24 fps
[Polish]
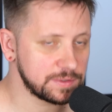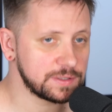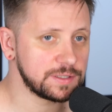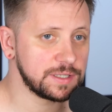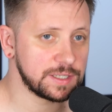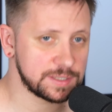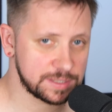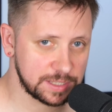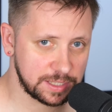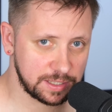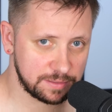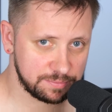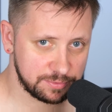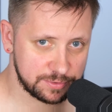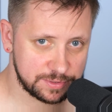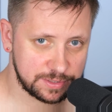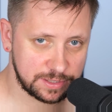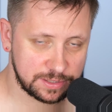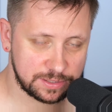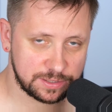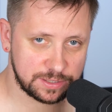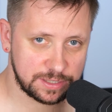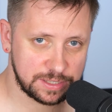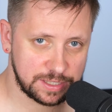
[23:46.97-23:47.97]
Jest taka
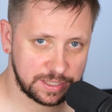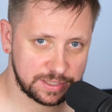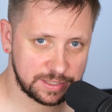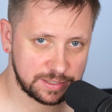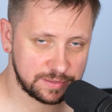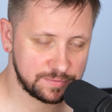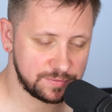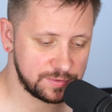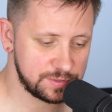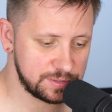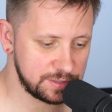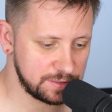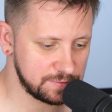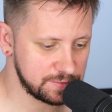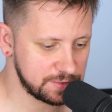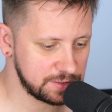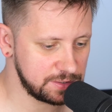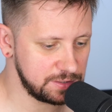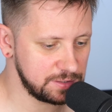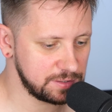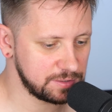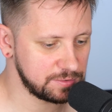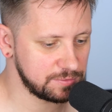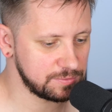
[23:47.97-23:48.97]
postać Radek
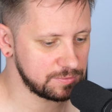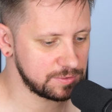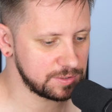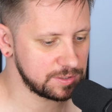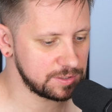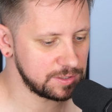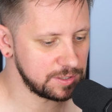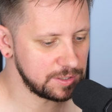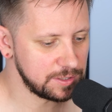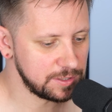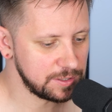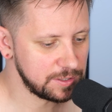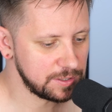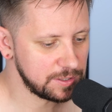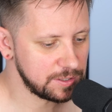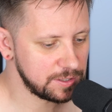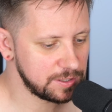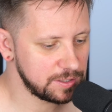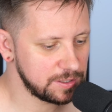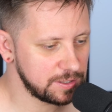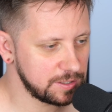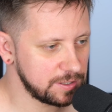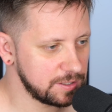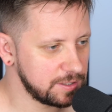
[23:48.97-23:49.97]
Wiśniewski, który
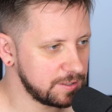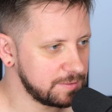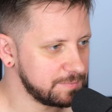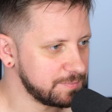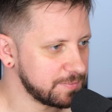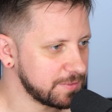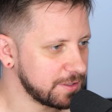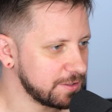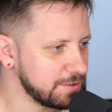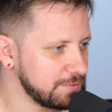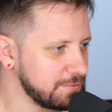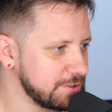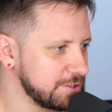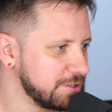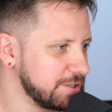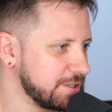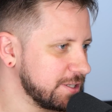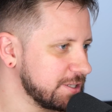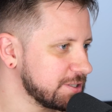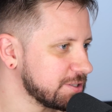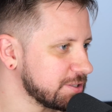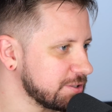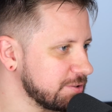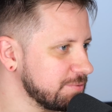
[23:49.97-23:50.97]
y, no właśnie
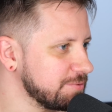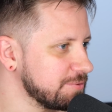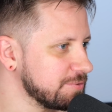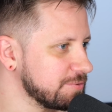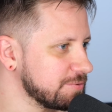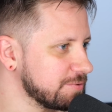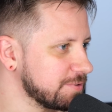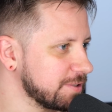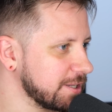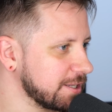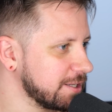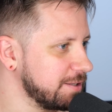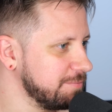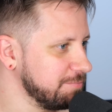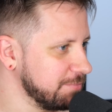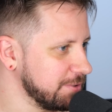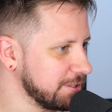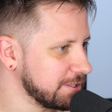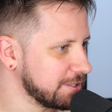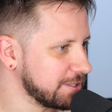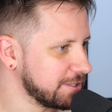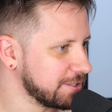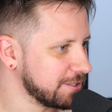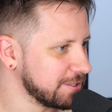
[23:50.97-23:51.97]
też zrobił taki
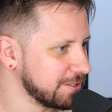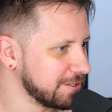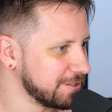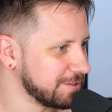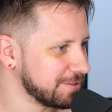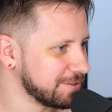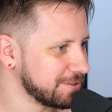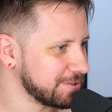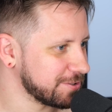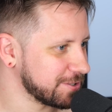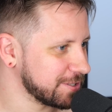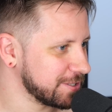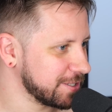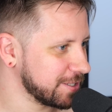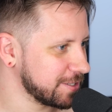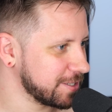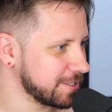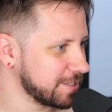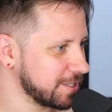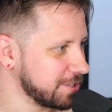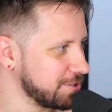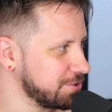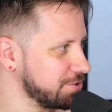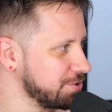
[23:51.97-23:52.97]
myk e, trochę na
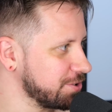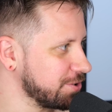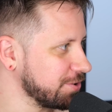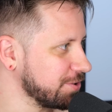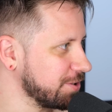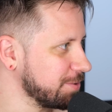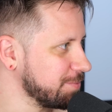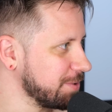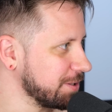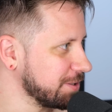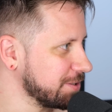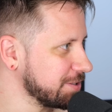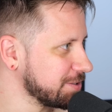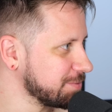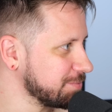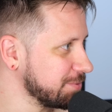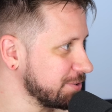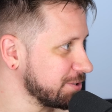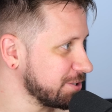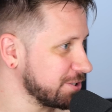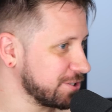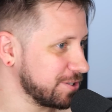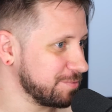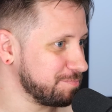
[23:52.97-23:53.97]
zasadzie
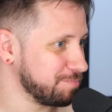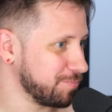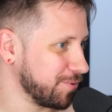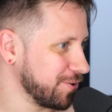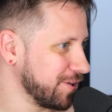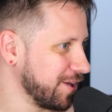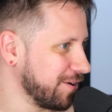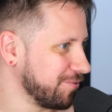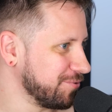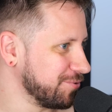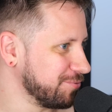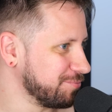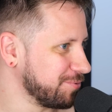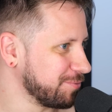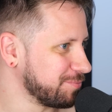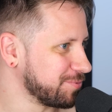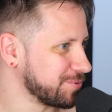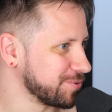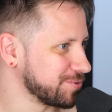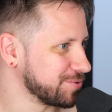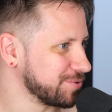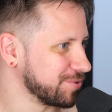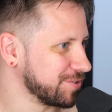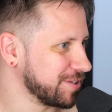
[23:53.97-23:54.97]
nikodemadyzmy, że się pojawił po
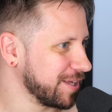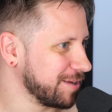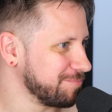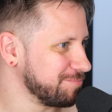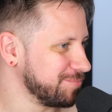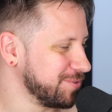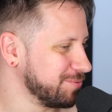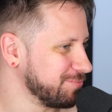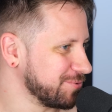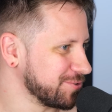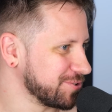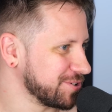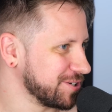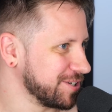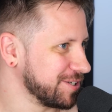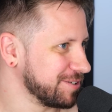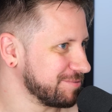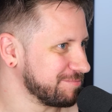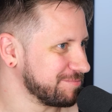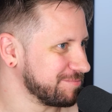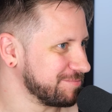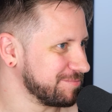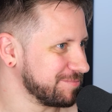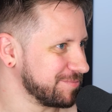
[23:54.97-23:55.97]
prostu tam, mimo że
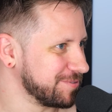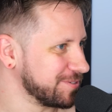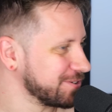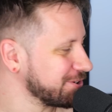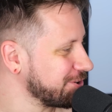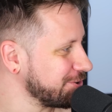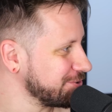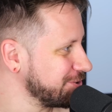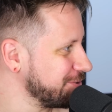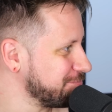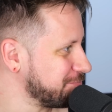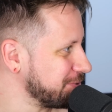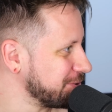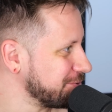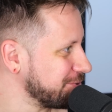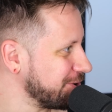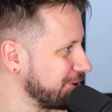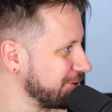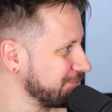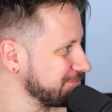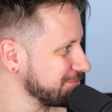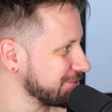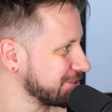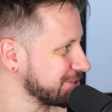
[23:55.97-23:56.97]
go nie
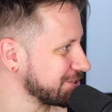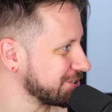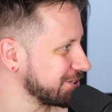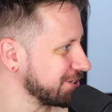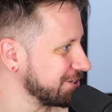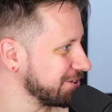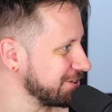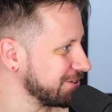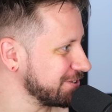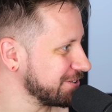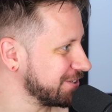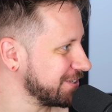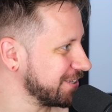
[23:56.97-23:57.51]
było. tak, bo on...